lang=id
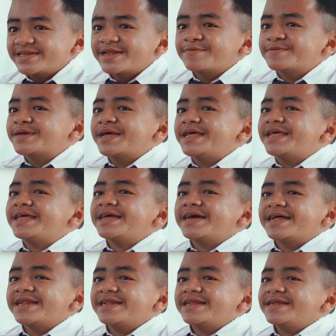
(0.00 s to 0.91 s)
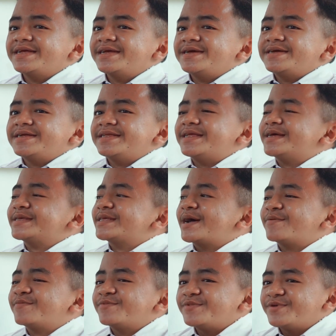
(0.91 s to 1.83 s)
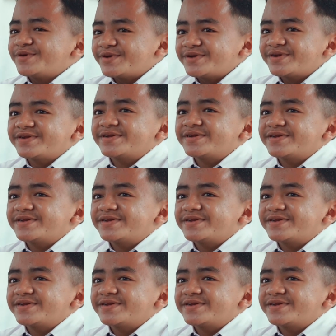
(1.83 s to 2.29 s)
Tetap saya ingat يتعبون الله